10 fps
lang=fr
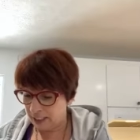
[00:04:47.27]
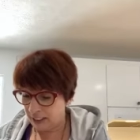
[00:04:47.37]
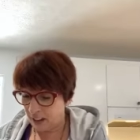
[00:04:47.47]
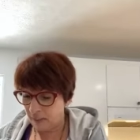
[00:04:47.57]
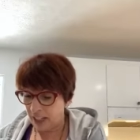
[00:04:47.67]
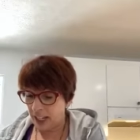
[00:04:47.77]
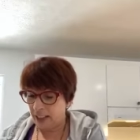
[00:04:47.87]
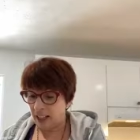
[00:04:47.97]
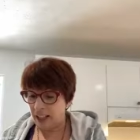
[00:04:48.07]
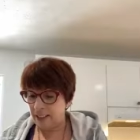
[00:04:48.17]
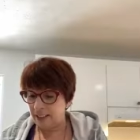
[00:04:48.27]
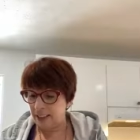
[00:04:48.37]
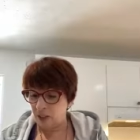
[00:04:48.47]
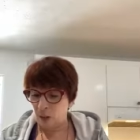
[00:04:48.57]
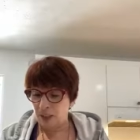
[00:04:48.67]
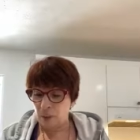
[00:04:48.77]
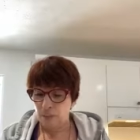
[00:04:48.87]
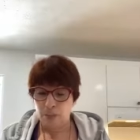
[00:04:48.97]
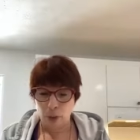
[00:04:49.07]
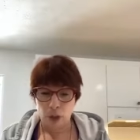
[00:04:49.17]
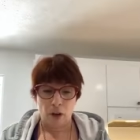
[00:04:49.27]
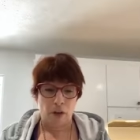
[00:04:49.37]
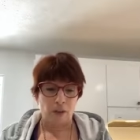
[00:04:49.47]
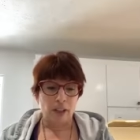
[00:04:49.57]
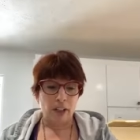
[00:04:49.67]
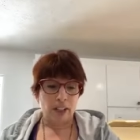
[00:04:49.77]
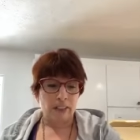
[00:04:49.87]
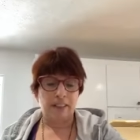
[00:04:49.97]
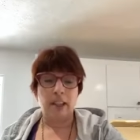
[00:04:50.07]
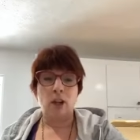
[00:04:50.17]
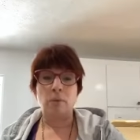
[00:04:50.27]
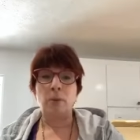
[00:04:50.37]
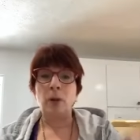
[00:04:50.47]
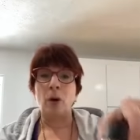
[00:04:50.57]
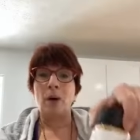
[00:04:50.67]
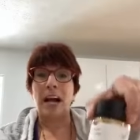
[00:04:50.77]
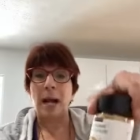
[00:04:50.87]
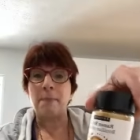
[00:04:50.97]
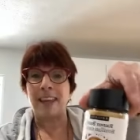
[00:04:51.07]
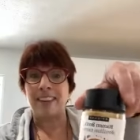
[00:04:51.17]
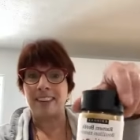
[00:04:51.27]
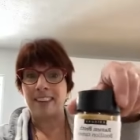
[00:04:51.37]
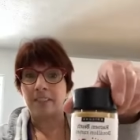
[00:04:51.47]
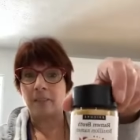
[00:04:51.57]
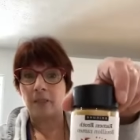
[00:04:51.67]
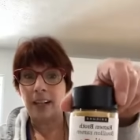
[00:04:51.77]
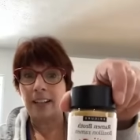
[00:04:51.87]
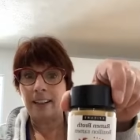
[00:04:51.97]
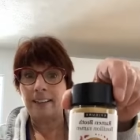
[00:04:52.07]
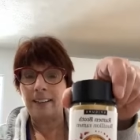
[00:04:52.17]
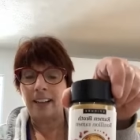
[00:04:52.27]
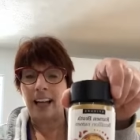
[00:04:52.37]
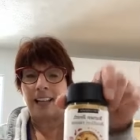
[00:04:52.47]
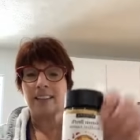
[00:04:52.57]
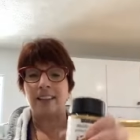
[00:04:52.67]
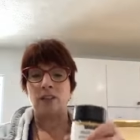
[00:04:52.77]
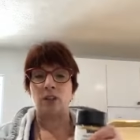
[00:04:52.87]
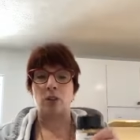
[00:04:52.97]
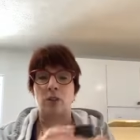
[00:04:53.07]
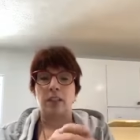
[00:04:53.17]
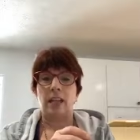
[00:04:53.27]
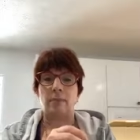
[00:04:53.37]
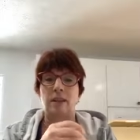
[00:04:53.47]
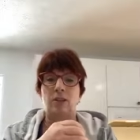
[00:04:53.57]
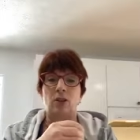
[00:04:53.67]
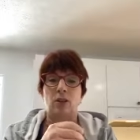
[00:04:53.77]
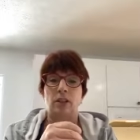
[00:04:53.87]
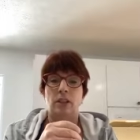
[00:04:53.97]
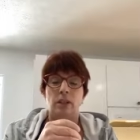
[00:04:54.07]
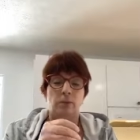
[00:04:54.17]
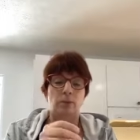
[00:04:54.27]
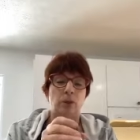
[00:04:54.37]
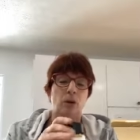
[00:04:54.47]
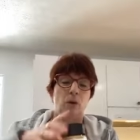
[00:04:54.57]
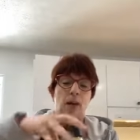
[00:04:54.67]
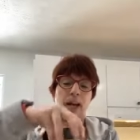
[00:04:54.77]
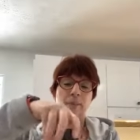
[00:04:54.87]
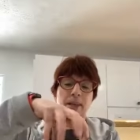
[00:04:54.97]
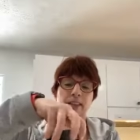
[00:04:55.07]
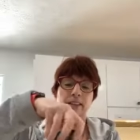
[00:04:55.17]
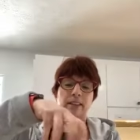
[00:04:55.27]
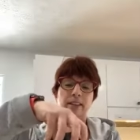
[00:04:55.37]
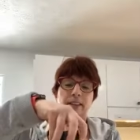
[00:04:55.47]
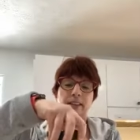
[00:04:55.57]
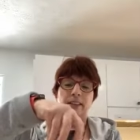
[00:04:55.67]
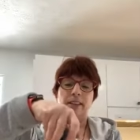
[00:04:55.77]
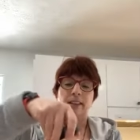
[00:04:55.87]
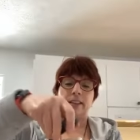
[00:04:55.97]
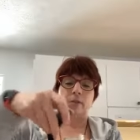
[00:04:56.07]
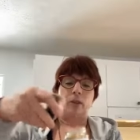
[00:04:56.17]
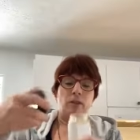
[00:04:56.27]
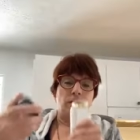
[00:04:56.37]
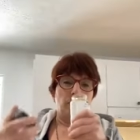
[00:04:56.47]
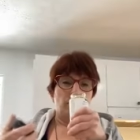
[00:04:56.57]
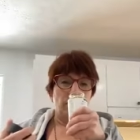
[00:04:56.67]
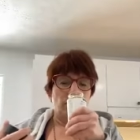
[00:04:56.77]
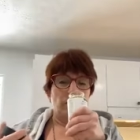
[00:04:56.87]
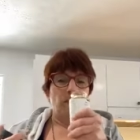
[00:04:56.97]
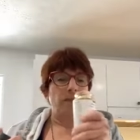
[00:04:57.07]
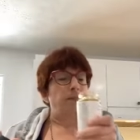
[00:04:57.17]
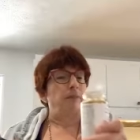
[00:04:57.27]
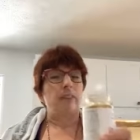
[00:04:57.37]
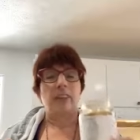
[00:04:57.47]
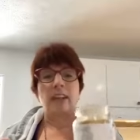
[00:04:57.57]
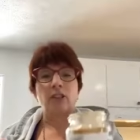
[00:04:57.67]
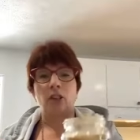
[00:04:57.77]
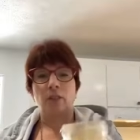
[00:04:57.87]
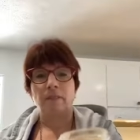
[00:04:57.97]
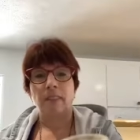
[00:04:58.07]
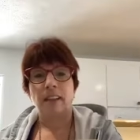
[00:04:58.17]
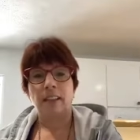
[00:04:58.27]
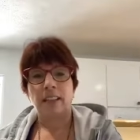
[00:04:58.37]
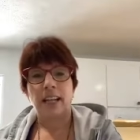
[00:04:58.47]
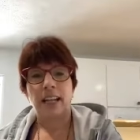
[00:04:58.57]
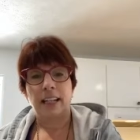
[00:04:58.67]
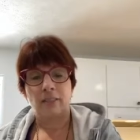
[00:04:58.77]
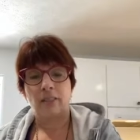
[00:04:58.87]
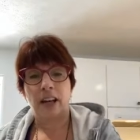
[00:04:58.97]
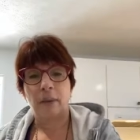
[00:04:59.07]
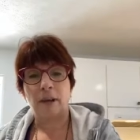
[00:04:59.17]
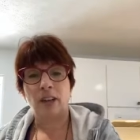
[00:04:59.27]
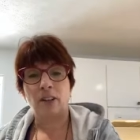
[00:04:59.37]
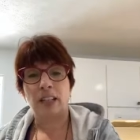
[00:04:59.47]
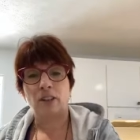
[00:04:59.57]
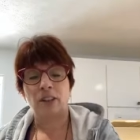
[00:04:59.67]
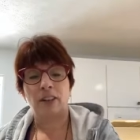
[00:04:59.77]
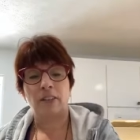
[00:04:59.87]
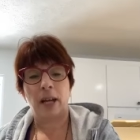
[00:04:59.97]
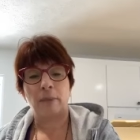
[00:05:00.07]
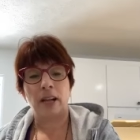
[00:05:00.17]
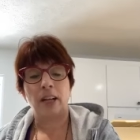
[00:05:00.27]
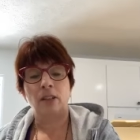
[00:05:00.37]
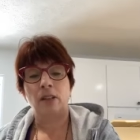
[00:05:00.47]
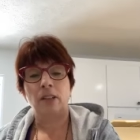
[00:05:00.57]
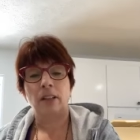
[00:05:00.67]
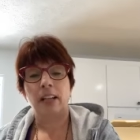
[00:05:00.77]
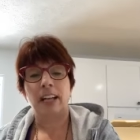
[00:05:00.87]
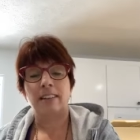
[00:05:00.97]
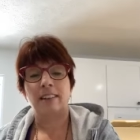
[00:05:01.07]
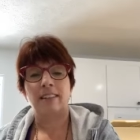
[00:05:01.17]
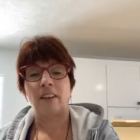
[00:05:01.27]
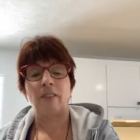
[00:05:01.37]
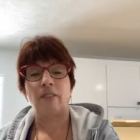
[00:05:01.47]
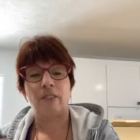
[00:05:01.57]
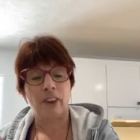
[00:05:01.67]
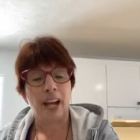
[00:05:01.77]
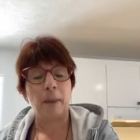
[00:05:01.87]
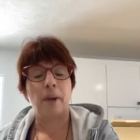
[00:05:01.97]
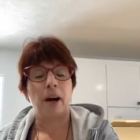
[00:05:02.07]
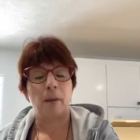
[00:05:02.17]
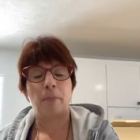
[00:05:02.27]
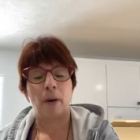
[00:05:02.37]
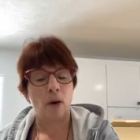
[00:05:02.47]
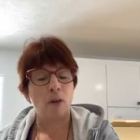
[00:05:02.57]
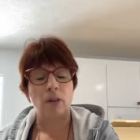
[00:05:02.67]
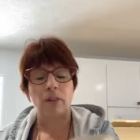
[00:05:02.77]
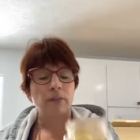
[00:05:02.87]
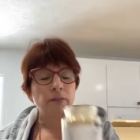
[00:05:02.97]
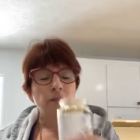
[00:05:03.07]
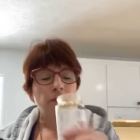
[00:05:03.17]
s'en vient dans les saisons des bouillons, c'est le bouillon ramen. Ouais! Hey, eh, sans ça, garde bien ça. Bouillon ramen. Attends « Hum, sans ça. Eh, vraiment, le gars, ça, c'est vraiment là. Et eh, ça sent vraiment bon, là.